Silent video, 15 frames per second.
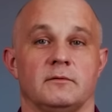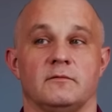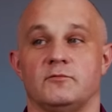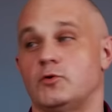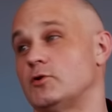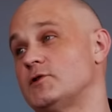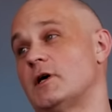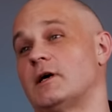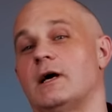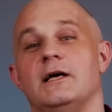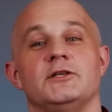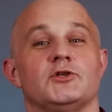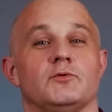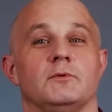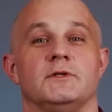Все
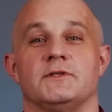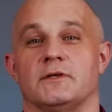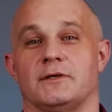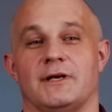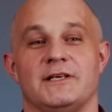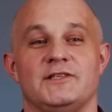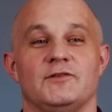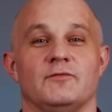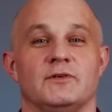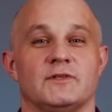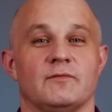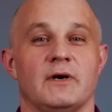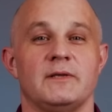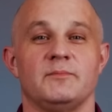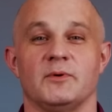заканчивается красивой
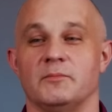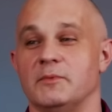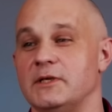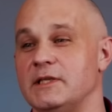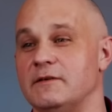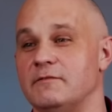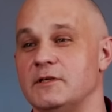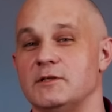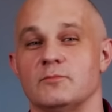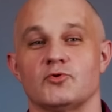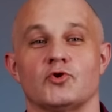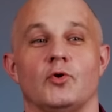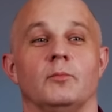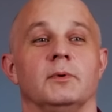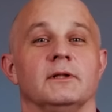свадьбой, мы не видим,
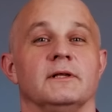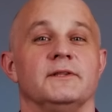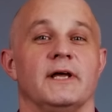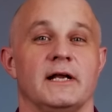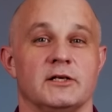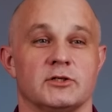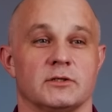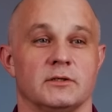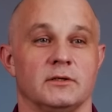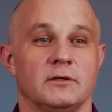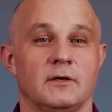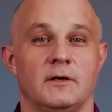что было дальше